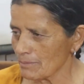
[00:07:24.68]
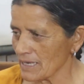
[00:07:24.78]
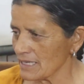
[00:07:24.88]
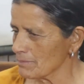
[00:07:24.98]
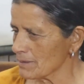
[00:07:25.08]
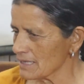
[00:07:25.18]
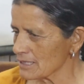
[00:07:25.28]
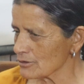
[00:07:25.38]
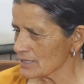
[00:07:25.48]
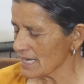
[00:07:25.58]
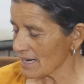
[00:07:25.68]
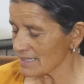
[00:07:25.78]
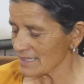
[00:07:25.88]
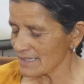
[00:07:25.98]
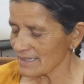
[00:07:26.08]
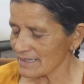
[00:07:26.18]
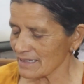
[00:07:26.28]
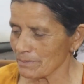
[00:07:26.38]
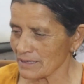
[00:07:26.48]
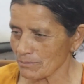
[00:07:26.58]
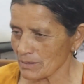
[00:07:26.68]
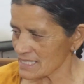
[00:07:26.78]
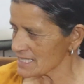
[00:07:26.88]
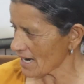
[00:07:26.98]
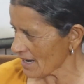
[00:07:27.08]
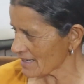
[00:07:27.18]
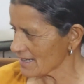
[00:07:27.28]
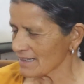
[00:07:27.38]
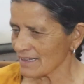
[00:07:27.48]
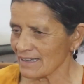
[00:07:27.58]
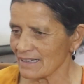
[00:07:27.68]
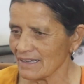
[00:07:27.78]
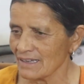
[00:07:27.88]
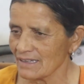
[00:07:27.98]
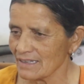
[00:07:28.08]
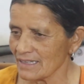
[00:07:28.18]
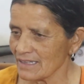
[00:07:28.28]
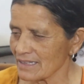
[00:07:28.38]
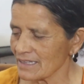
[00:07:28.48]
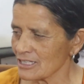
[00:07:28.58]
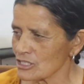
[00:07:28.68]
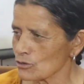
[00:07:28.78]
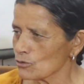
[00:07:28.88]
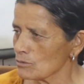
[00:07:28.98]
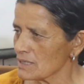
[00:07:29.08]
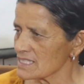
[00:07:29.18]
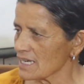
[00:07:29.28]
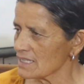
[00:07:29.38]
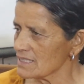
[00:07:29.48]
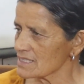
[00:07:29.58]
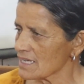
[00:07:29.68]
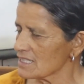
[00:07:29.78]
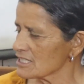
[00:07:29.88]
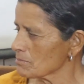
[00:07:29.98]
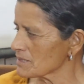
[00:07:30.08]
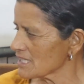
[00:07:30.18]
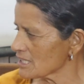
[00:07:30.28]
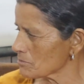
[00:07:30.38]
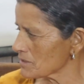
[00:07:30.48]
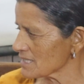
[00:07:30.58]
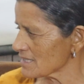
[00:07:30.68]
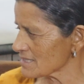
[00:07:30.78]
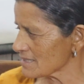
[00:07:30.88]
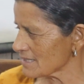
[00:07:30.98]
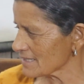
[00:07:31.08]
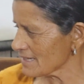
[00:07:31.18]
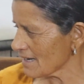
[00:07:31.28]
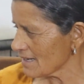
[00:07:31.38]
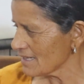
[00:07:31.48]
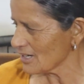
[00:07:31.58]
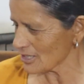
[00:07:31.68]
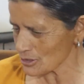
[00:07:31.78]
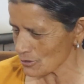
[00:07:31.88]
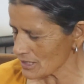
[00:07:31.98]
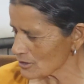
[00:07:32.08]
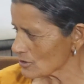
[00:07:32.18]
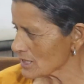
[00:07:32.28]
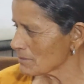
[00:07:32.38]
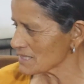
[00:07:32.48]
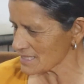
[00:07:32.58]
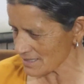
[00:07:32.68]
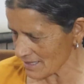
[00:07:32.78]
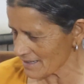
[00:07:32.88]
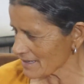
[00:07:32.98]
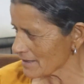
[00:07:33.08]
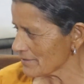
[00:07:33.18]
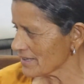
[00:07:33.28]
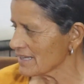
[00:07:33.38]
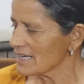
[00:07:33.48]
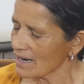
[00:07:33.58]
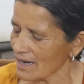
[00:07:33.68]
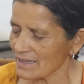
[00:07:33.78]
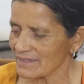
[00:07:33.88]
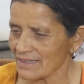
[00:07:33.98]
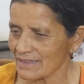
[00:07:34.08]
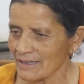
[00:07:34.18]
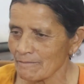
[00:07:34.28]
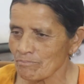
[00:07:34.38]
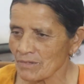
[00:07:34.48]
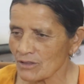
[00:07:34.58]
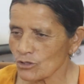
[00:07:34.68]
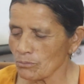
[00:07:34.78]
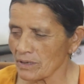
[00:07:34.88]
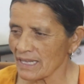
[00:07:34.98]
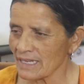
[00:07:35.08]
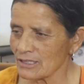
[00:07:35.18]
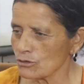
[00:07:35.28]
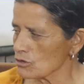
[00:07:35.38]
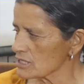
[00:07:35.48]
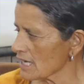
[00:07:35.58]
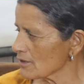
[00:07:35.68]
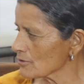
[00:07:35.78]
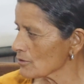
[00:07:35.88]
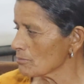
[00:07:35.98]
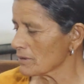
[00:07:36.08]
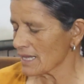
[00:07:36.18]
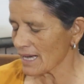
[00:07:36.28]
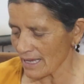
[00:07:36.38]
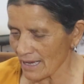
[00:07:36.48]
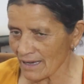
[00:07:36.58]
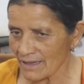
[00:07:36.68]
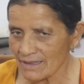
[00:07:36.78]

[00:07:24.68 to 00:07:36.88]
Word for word: पहले पहले तो नहीं आने देते थे फिर बच्चे आने लग गए एक ही स्कूल में चालीस चालीस पचास पचास लड़कियाँ और छोटे छोटे बच्चे लड़के भी आते थे तो पढ़ाई दो साल उनको पढ़ाया